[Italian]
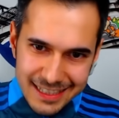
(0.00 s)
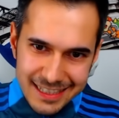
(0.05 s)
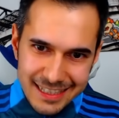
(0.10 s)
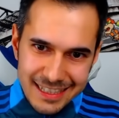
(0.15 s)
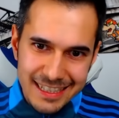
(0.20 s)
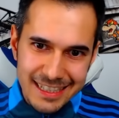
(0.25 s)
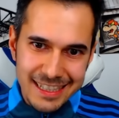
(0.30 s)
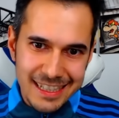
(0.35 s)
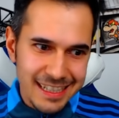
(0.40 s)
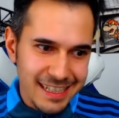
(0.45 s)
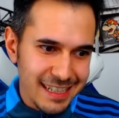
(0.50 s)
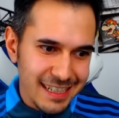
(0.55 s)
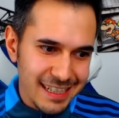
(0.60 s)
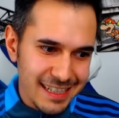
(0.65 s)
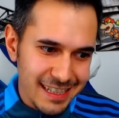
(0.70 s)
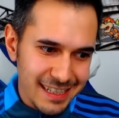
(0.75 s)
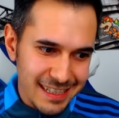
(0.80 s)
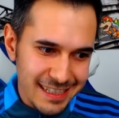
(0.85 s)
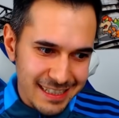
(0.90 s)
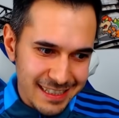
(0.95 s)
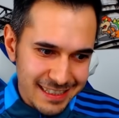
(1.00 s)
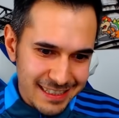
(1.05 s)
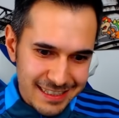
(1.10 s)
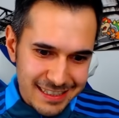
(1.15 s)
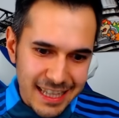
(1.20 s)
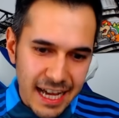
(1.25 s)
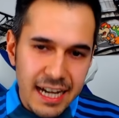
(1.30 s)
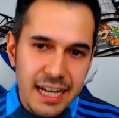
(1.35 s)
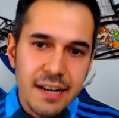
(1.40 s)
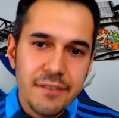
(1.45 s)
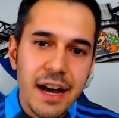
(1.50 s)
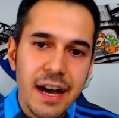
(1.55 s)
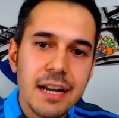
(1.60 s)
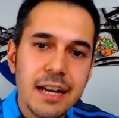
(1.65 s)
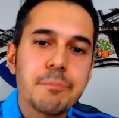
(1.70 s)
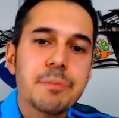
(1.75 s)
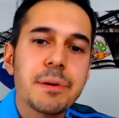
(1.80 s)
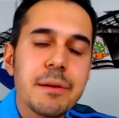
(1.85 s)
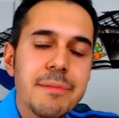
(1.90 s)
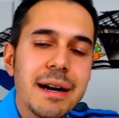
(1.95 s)
eh, da arrivare
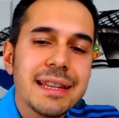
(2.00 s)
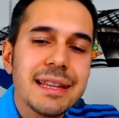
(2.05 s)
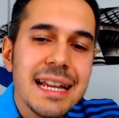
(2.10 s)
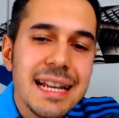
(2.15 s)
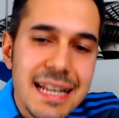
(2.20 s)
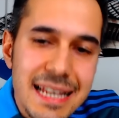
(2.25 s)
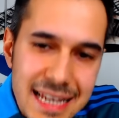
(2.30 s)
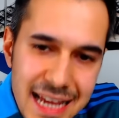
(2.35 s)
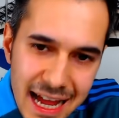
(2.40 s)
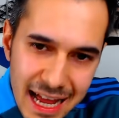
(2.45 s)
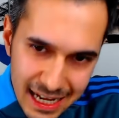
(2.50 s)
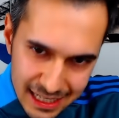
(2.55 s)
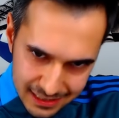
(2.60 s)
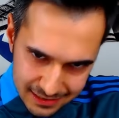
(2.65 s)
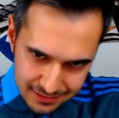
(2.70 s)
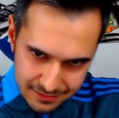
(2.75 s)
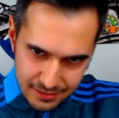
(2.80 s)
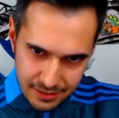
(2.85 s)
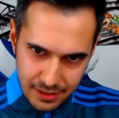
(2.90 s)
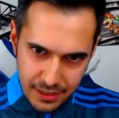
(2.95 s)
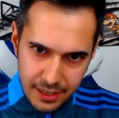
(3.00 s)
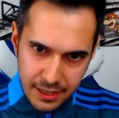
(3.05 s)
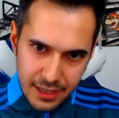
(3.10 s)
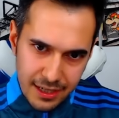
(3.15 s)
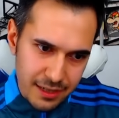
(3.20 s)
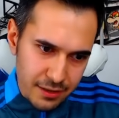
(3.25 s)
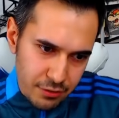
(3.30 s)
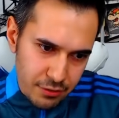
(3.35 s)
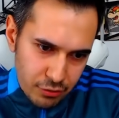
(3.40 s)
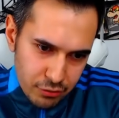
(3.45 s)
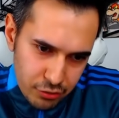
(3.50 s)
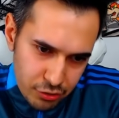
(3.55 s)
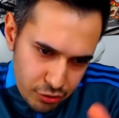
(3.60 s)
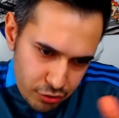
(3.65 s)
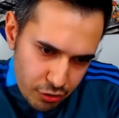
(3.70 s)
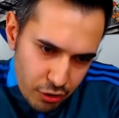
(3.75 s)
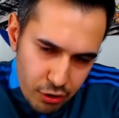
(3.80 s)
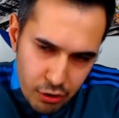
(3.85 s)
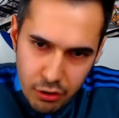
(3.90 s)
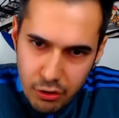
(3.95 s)
prima degli altri, non
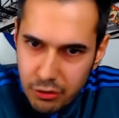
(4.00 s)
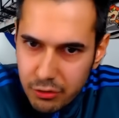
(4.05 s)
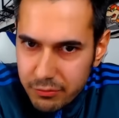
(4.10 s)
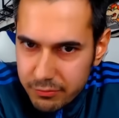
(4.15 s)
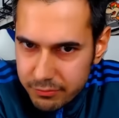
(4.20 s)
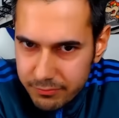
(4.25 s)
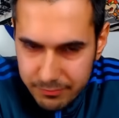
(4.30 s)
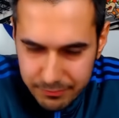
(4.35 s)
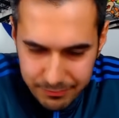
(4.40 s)
solo